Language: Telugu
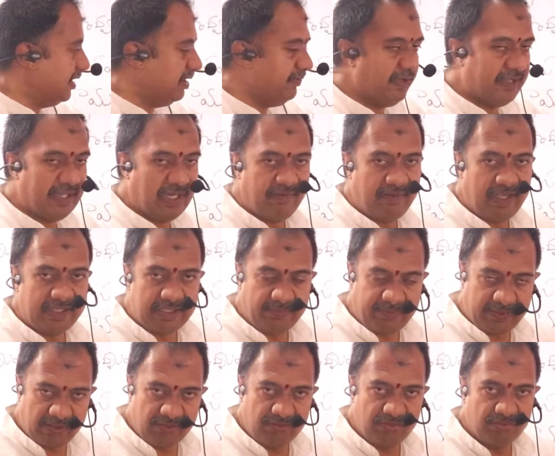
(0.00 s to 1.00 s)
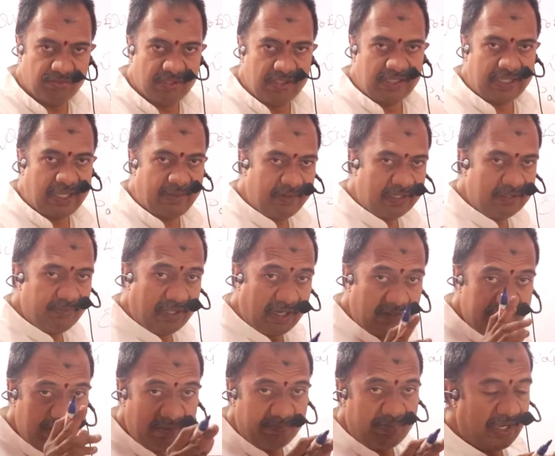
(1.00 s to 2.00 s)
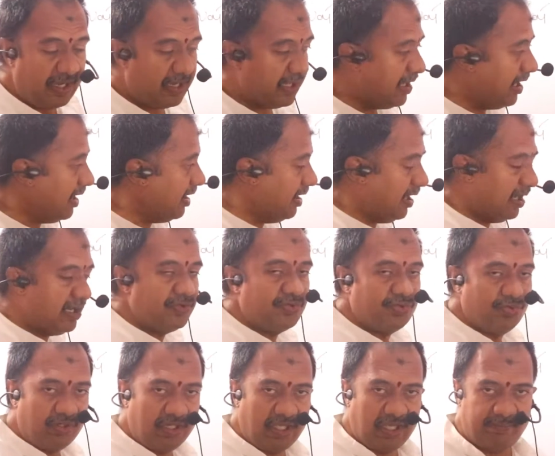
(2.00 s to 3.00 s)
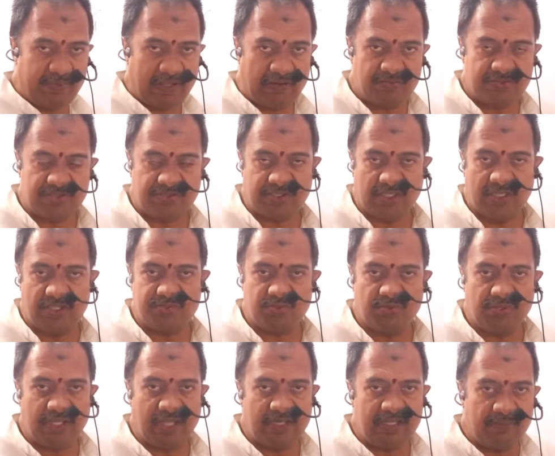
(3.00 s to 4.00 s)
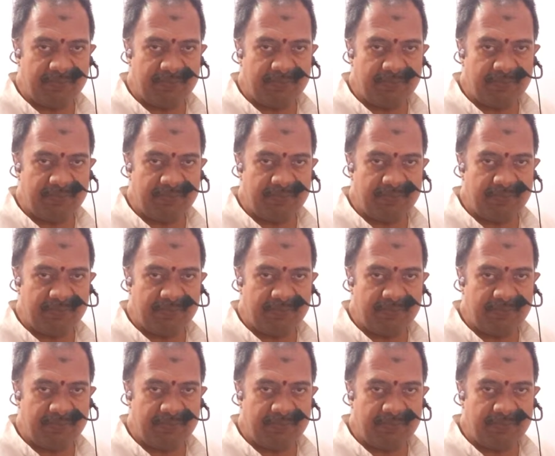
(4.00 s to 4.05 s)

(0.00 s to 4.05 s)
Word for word: ఇది విగ్రహవాక్య పదం కాబట్టి మనం చెప్పినట్టుగా అంటే సూర్య పరవస్త చెన్నై సూర్య గారు